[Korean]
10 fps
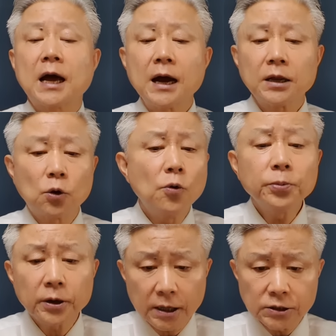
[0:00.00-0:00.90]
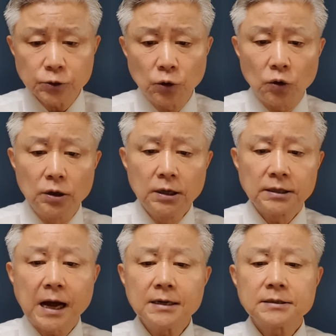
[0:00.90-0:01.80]
당을 옮겨가지고
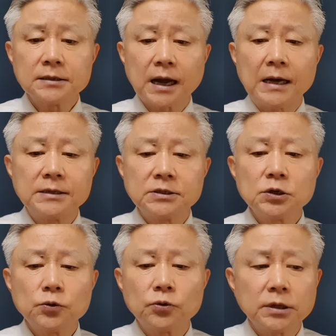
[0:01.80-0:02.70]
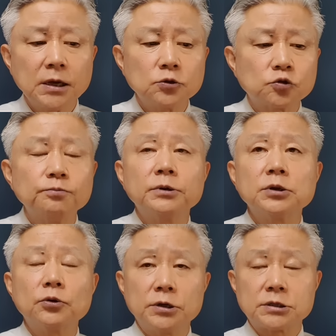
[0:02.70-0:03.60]
당선 안정권의
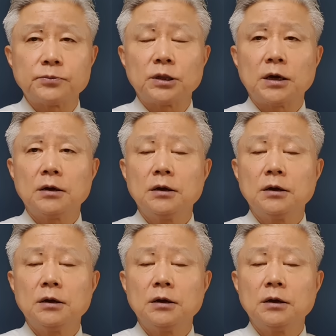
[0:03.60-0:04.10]
순번을 올렸습니다.